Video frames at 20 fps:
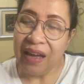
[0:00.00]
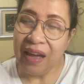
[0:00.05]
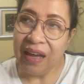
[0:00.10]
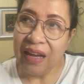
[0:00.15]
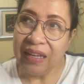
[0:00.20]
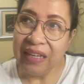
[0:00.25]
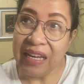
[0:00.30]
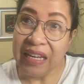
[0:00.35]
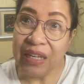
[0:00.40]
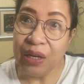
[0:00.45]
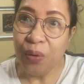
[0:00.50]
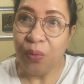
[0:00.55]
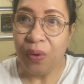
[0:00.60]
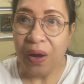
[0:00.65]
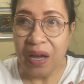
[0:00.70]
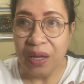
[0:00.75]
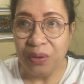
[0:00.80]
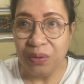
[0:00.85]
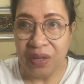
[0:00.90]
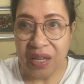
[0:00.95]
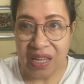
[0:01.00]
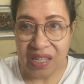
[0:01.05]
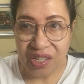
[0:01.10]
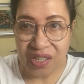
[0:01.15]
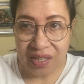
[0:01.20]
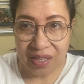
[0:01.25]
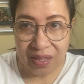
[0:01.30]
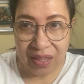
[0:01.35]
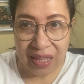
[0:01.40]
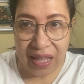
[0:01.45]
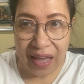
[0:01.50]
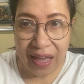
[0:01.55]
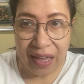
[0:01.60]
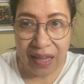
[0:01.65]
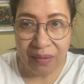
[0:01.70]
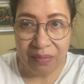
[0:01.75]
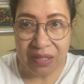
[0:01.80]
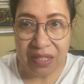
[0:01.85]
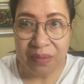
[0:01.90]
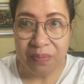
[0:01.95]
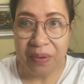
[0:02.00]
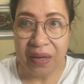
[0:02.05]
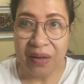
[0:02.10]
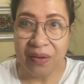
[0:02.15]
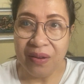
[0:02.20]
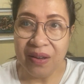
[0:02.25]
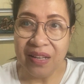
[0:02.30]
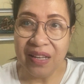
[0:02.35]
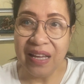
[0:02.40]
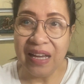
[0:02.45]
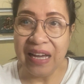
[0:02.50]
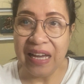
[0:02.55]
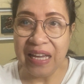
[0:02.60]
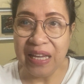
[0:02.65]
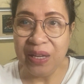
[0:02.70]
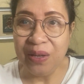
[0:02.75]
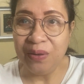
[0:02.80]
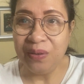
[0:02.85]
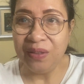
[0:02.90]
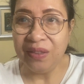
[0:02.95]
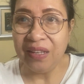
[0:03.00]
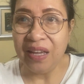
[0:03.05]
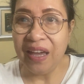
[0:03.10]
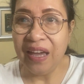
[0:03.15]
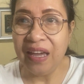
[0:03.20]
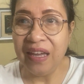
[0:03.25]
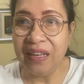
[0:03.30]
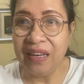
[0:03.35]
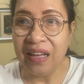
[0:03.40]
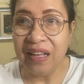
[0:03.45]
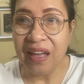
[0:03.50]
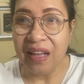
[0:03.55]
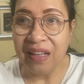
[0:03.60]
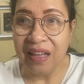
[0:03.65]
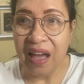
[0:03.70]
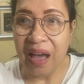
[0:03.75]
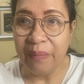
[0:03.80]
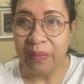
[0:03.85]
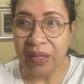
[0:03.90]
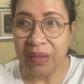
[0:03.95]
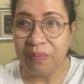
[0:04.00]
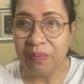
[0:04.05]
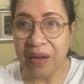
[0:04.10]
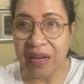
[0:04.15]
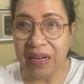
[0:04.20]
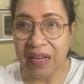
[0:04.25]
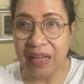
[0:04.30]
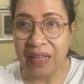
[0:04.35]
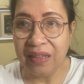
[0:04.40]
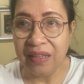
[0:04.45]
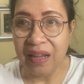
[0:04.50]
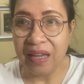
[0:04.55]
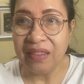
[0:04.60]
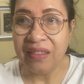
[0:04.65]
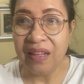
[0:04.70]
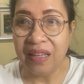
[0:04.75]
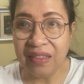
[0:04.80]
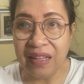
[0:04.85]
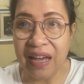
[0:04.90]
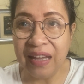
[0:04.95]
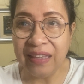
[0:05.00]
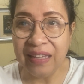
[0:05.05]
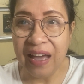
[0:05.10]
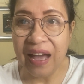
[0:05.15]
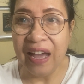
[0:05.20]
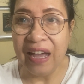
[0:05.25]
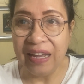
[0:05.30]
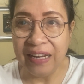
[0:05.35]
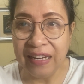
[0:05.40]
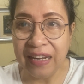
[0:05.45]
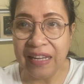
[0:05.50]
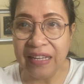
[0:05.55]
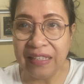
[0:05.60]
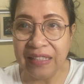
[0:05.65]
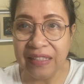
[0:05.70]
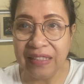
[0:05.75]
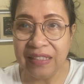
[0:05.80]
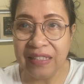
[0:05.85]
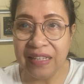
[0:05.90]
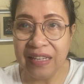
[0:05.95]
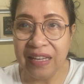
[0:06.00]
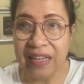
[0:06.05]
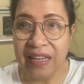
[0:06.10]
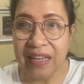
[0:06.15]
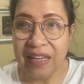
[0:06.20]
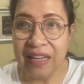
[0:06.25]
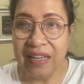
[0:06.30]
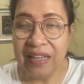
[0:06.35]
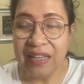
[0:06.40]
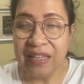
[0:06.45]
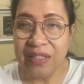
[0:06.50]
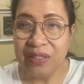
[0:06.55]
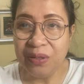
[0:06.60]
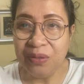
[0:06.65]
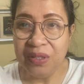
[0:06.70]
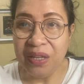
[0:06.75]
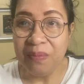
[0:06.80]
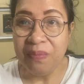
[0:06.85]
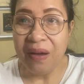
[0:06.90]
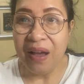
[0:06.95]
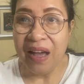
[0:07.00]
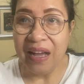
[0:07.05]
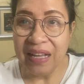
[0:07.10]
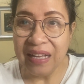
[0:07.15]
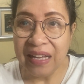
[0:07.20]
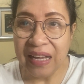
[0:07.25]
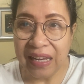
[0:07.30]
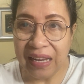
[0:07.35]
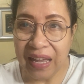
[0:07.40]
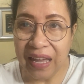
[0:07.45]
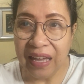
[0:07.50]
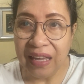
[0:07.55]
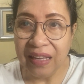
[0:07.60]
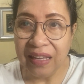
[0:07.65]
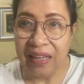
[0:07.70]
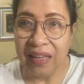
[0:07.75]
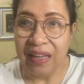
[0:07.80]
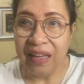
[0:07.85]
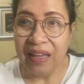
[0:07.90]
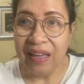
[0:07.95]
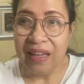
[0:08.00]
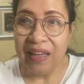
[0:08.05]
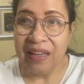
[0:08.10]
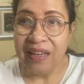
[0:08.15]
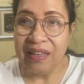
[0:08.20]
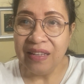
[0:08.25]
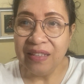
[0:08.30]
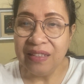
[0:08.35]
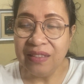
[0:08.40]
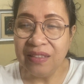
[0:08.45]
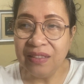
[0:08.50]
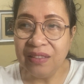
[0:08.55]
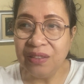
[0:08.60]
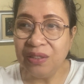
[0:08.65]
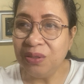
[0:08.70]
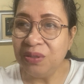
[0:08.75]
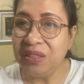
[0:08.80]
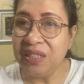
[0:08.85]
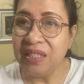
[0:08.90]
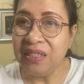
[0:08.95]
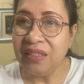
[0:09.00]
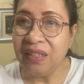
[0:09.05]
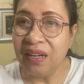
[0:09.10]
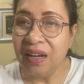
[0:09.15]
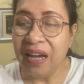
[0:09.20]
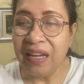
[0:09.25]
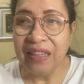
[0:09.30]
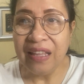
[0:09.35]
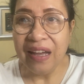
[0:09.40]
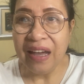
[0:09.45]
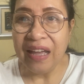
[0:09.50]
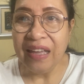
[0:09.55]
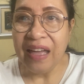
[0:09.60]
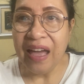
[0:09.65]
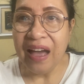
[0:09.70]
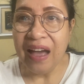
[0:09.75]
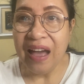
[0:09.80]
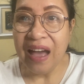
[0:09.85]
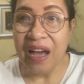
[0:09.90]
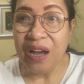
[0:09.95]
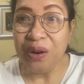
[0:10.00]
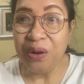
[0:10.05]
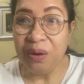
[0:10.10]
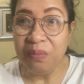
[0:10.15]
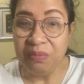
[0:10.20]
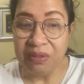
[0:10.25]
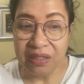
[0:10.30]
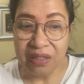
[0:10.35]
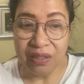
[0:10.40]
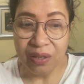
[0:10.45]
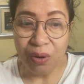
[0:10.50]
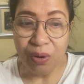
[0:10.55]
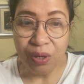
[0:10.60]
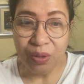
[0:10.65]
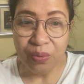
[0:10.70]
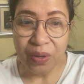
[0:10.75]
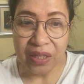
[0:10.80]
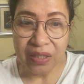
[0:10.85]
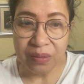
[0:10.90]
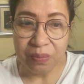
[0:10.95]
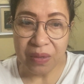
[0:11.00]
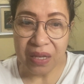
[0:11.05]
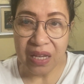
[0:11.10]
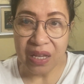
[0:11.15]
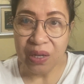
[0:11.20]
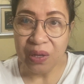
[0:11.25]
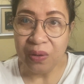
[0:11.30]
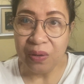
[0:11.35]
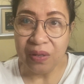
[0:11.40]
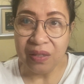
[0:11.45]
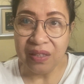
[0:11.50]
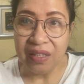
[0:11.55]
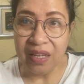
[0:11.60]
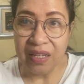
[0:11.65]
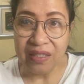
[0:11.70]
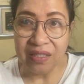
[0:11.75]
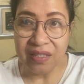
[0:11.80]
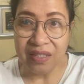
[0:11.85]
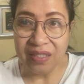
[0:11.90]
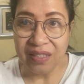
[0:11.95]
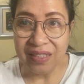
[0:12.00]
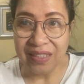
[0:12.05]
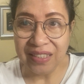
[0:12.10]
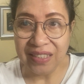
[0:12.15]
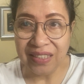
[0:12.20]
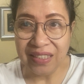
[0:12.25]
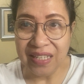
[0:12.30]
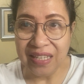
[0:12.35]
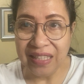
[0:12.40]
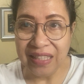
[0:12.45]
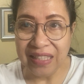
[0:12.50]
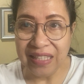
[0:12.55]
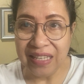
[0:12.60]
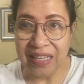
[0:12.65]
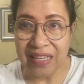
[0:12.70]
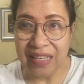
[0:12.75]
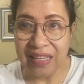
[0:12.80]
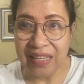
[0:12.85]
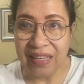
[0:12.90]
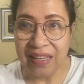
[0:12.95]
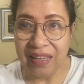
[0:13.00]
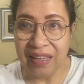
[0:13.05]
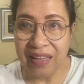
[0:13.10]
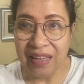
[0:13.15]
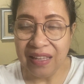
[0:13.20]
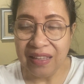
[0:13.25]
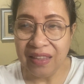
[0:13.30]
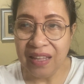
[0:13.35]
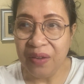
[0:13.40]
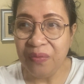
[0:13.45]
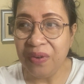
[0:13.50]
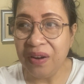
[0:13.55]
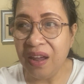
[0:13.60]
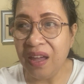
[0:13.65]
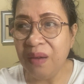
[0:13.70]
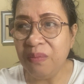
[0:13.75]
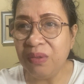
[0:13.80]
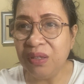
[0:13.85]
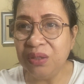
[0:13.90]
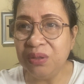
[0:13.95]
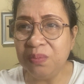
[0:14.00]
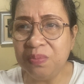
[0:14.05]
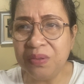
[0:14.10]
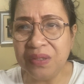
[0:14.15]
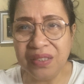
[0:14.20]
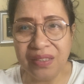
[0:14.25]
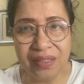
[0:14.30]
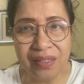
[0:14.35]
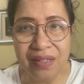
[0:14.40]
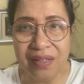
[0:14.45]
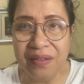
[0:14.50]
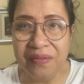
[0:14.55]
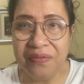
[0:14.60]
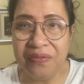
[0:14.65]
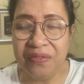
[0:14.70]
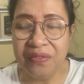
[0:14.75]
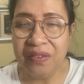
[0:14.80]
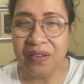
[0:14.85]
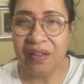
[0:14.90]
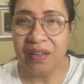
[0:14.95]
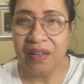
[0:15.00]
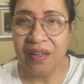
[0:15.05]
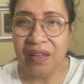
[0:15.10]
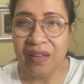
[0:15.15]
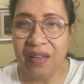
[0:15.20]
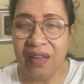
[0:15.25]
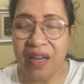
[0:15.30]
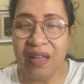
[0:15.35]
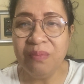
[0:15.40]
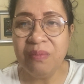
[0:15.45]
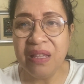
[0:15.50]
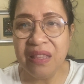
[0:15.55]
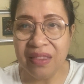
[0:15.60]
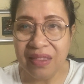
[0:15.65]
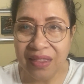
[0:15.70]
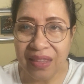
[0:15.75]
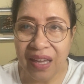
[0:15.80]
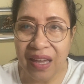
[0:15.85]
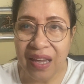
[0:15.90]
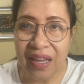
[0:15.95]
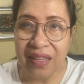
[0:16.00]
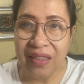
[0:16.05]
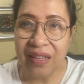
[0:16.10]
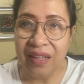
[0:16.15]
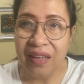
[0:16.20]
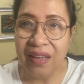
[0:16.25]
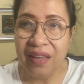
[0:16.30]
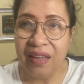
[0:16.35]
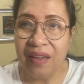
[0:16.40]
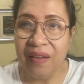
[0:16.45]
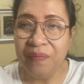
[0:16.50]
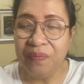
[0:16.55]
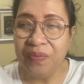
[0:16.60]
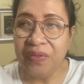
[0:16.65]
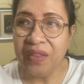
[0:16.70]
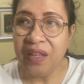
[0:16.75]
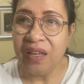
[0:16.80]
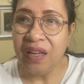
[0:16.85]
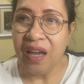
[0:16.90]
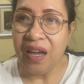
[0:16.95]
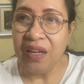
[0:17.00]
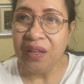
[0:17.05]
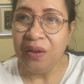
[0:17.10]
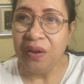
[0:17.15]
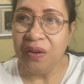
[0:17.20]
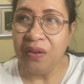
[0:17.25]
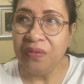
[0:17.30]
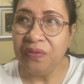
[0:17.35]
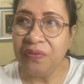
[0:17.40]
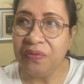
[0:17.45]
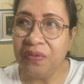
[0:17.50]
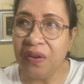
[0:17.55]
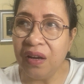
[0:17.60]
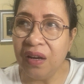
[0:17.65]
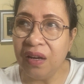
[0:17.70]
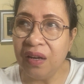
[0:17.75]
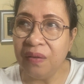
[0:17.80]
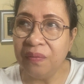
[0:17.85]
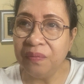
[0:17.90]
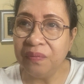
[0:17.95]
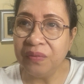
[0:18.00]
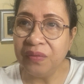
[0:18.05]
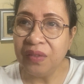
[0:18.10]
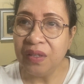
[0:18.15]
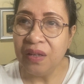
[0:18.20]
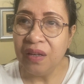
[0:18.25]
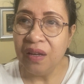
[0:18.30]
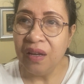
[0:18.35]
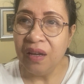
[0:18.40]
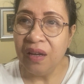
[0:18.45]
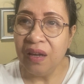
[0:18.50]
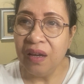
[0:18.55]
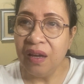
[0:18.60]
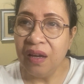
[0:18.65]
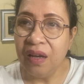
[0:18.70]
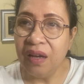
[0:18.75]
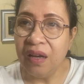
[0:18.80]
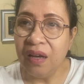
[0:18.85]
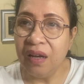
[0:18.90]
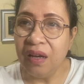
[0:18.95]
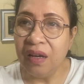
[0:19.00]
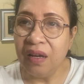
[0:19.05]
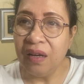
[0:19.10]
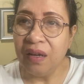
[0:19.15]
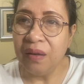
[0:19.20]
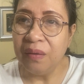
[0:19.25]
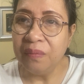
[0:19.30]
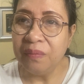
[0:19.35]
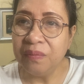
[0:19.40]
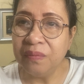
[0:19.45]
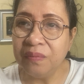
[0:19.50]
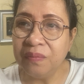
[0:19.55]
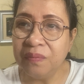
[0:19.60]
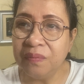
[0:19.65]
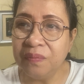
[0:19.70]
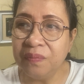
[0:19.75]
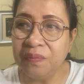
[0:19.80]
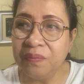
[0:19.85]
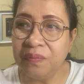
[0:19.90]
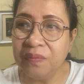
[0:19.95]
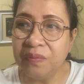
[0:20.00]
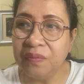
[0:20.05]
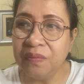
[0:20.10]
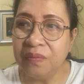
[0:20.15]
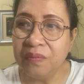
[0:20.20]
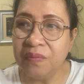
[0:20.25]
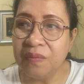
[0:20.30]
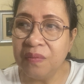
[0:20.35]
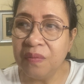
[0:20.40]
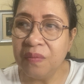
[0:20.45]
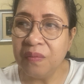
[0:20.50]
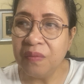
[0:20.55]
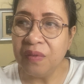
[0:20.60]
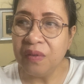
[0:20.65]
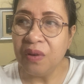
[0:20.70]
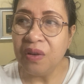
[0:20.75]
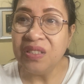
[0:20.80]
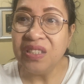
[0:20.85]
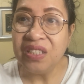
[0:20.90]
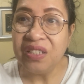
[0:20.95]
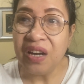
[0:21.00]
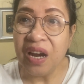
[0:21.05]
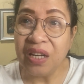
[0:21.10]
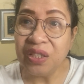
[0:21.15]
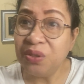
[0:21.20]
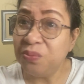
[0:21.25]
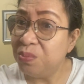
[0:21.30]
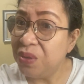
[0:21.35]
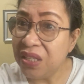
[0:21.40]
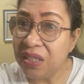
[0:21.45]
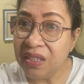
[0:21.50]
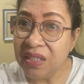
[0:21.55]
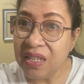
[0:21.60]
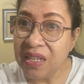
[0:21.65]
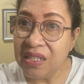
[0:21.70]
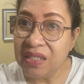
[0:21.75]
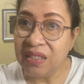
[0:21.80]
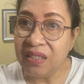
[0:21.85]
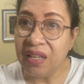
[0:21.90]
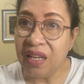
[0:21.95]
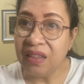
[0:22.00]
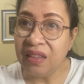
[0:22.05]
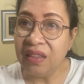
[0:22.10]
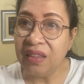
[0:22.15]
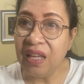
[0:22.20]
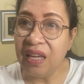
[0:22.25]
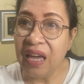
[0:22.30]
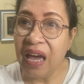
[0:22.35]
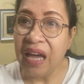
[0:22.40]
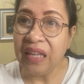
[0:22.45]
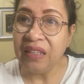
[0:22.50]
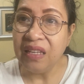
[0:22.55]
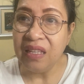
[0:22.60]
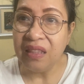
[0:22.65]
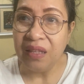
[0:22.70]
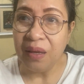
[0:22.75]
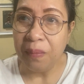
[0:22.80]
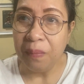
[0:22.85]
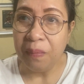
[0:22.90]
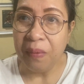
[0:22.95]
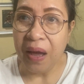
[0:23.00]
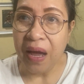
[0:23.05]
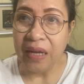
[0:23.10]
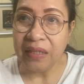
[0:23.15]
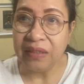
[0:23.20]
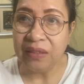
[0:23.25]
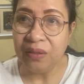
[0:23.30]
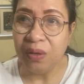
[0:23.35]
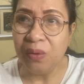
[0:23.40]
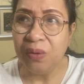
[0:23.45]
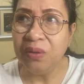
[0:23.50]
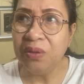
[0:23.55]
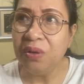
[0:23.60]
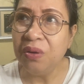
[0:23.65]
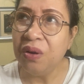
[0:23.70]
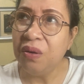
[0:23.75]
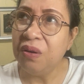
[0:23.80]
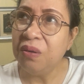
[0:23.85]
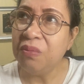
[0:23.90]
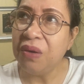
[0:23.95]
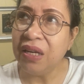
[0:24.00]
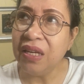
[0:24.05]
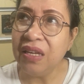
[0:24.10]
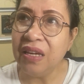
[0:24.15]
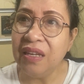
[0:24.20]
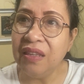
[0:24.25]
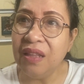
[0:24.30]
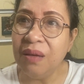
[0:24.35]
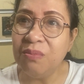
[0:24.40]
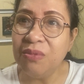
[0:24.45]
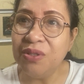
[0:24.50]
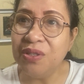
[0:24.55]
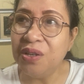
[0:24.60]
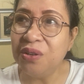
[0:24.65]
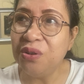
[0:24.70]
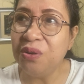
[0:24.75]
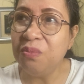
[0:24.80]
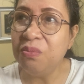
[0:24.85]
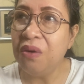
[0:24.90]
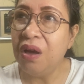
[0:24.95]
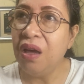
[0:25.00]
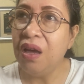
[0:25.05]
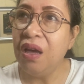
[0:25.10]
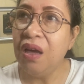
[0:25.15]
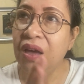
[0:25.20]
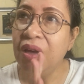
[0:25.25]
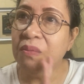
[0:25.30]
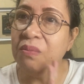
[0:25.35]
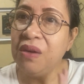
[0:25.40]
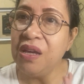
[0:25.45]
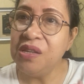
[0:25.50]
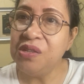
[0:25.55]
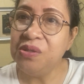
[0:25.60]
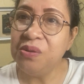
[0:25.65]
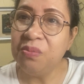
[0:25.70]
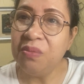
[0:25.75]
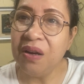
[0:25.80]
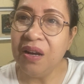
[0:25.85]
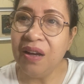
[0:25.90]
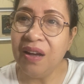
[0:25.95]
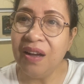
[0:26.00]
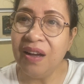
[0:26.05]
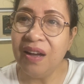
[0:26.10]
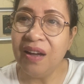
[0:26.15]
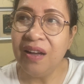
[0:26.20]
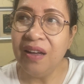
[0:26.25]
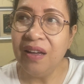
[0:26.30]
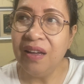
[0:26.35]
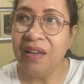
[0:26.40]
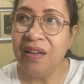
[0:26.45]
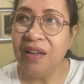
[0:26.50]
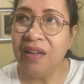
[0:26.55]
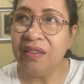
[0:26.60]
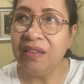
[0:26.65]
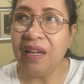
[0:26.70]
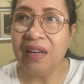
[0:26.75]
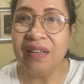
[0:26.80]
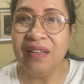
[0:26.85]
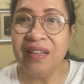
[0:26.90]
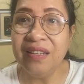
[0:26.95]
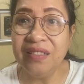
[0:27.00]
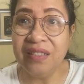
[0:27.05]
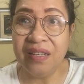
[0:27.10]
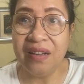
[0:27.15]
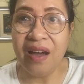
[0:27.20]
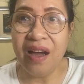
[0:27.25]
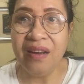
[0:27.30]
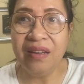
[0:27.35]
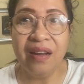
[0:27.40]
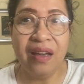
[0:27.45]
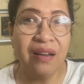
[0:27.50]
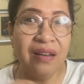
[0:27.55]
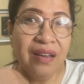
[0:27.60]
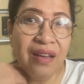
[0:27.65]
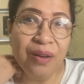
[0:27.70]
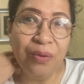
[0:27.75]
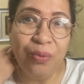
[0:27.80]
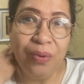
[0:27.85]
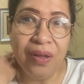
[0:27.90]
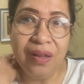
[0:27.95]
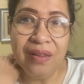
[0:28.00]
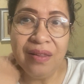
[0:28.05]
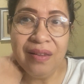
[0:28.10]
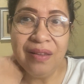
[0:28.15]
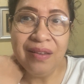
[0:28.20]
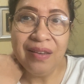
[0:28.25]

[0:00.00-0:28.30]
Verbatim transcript: uh, ginawa nung ancient times pero hanggang ngayon ay nagagamit pa rin at nadadaanan. So, di ba ang galing? So, this, kaya nga ang Rome always being called the eternal city. They were able preserve and maintain the kind of um, um, construction buildings that they had in the past. Although, ang makikita mo sa Rome, medyo mga talagang sira na. Eh well,